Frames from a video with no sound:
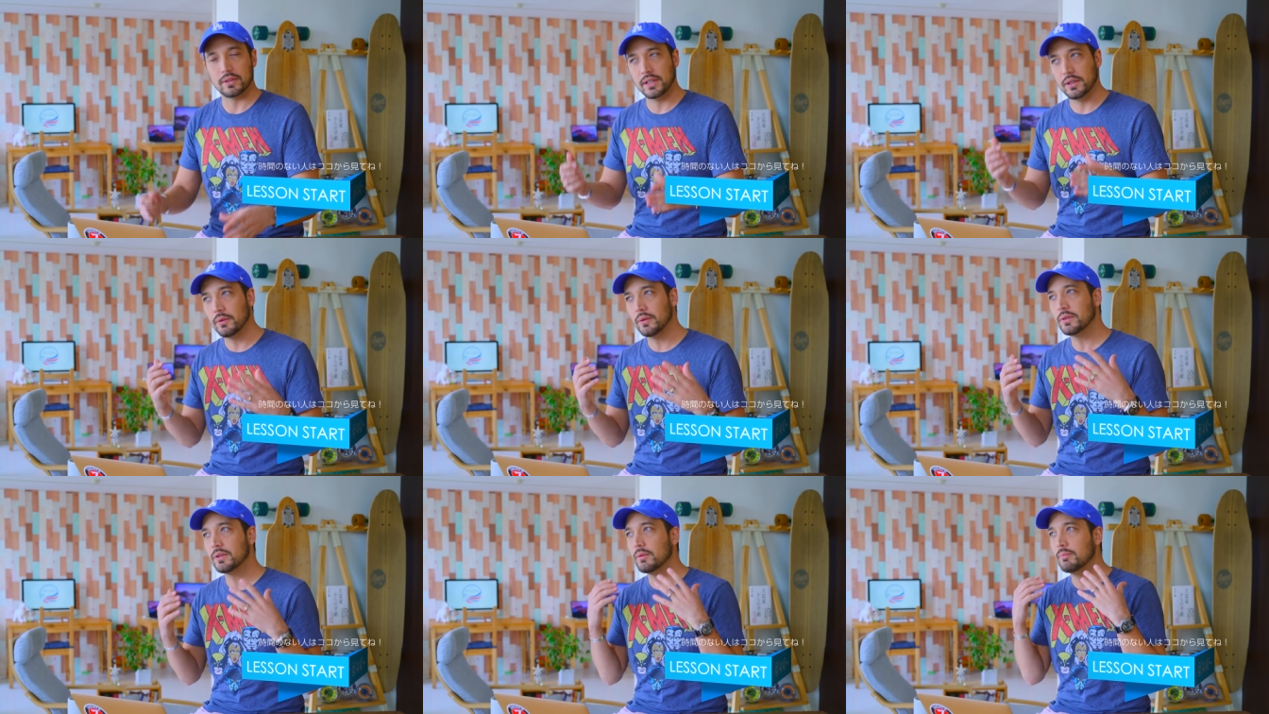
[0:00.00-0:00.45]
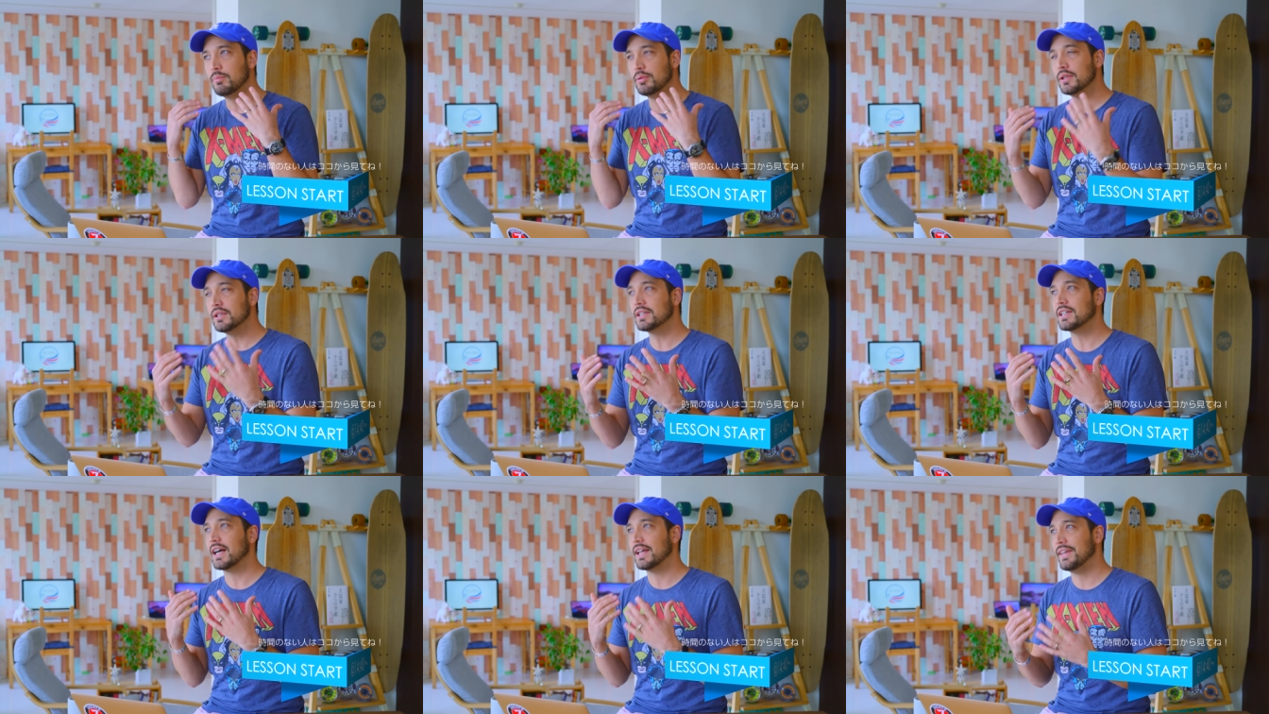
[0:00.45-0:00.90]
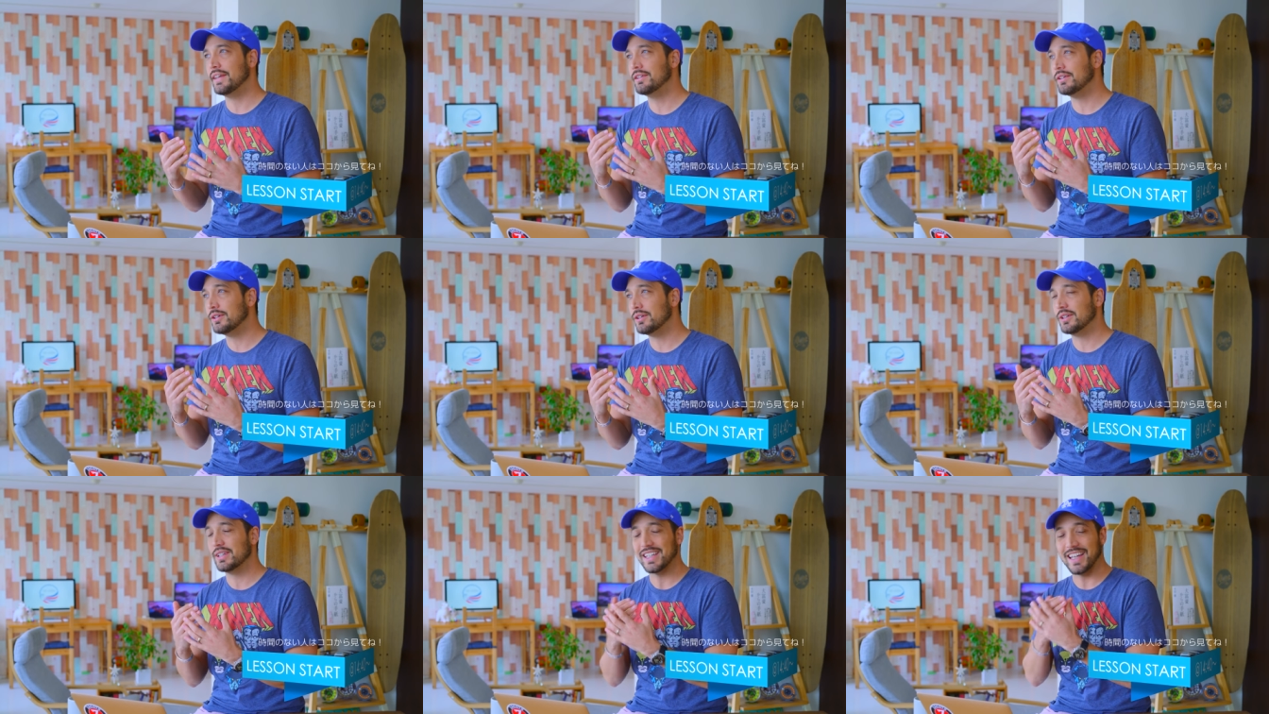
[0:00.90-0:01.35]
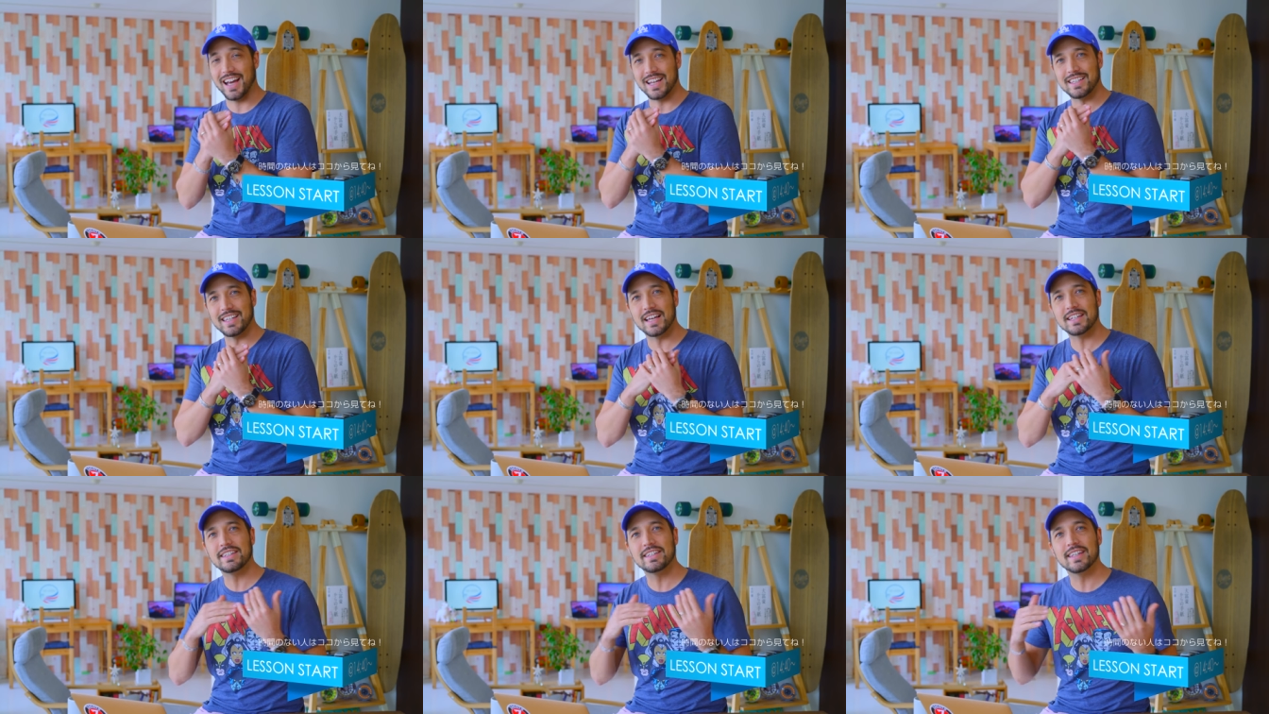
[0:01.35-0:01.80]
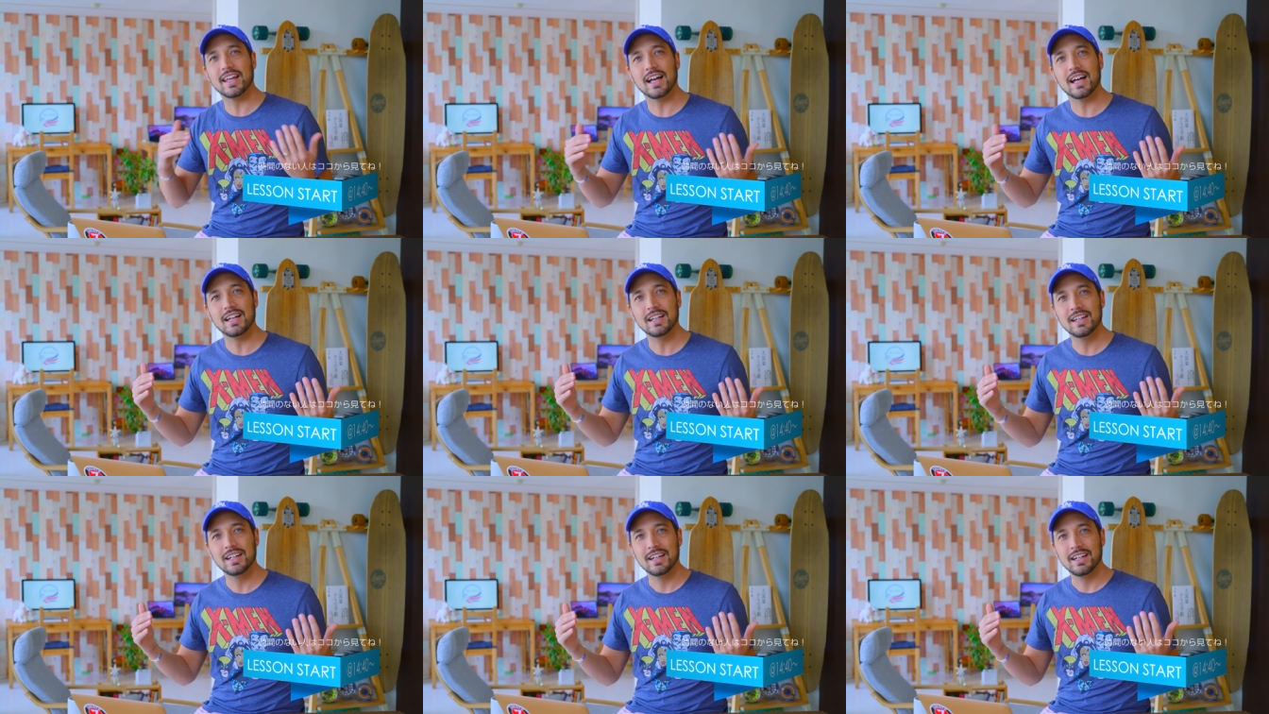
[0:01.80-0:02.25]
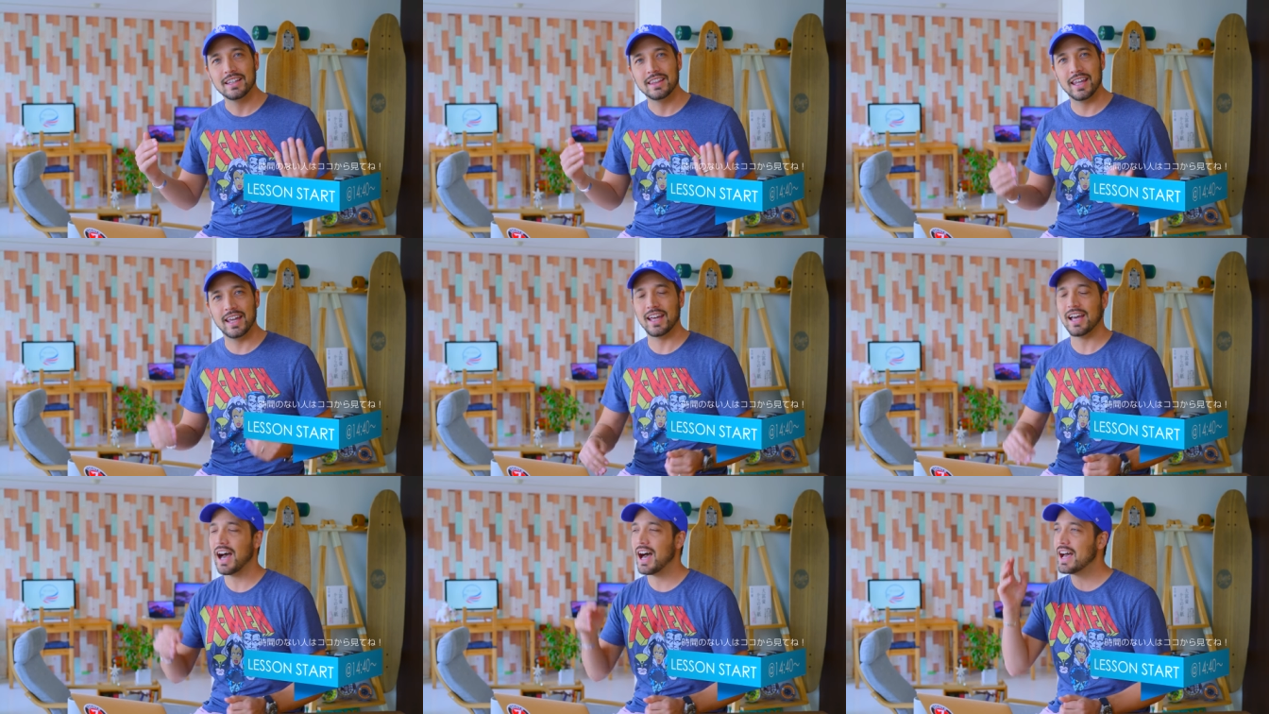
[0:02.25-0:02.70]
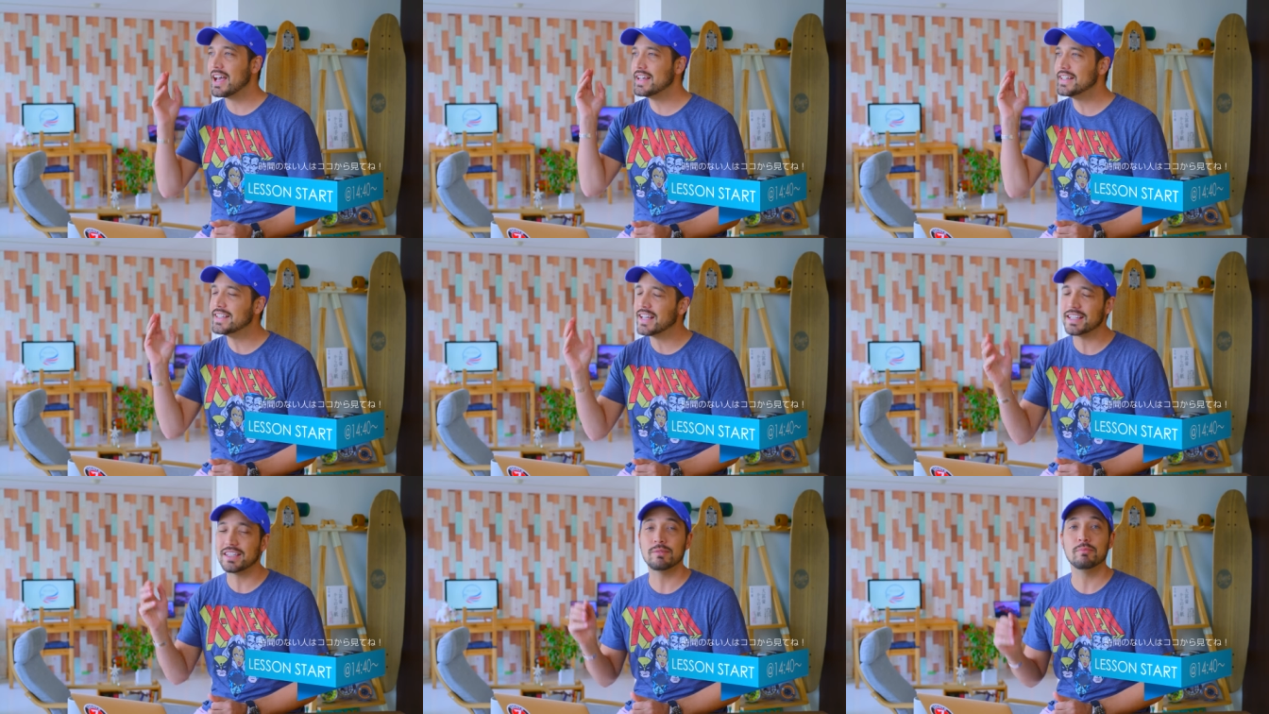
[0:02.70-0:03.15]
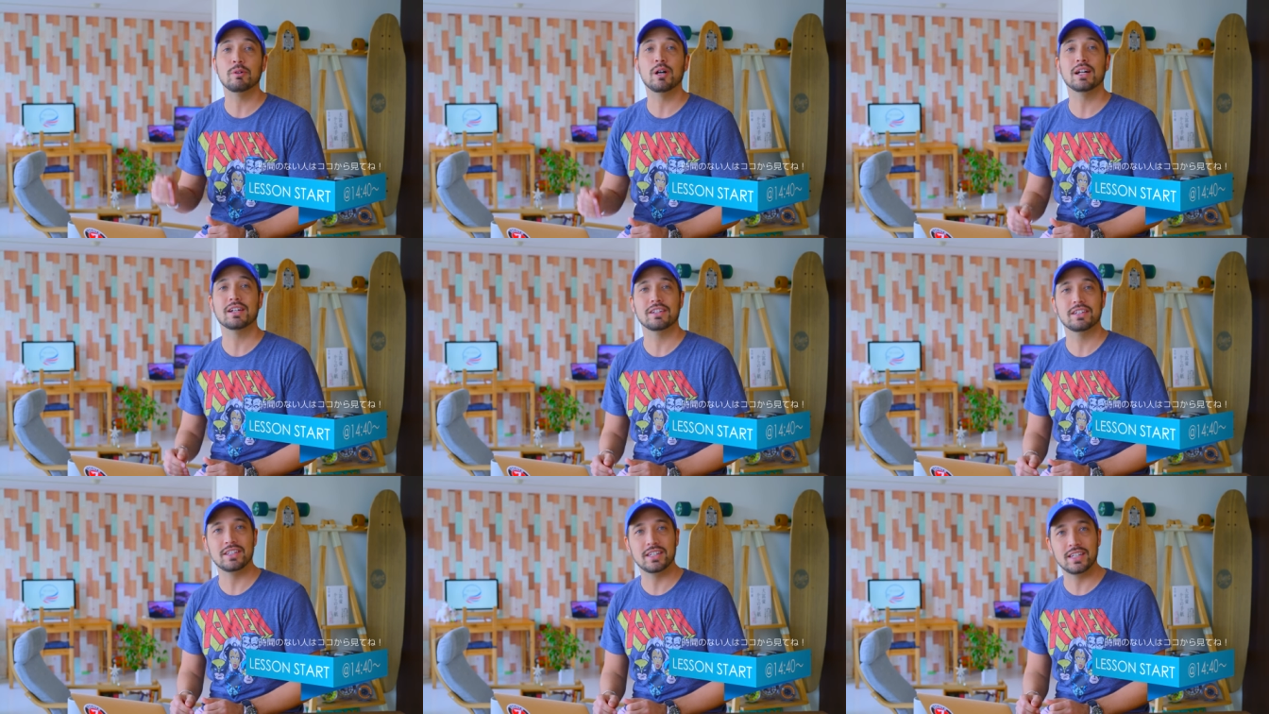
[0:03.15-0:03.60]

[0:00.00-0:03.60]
の日本の文化の優しさ。ね、挨拶もある